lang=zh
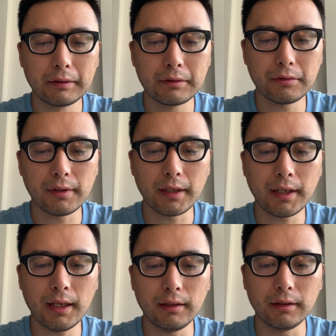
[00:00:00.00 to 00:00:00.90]
众人
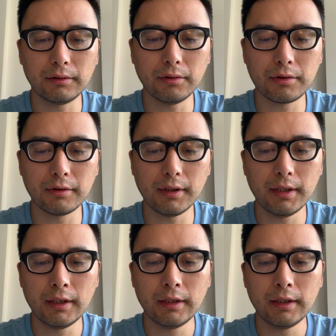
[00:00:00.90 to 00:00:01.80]
看了，都说
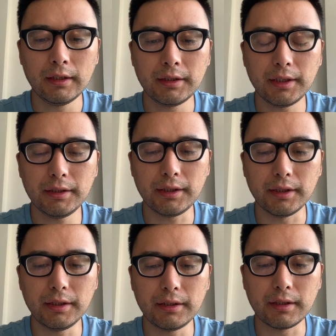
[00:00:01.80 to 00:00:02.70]
新
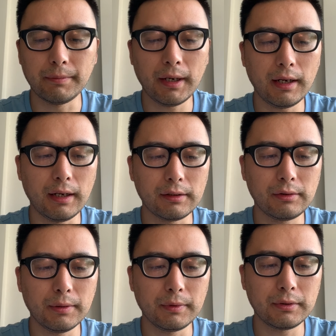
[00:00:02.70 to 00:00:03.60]
奇，只怕
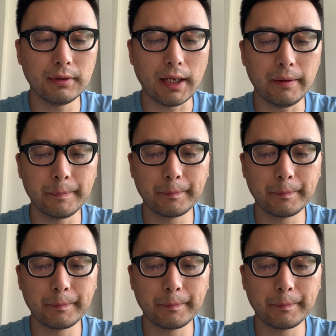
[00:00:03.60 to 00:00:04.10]
做不出来。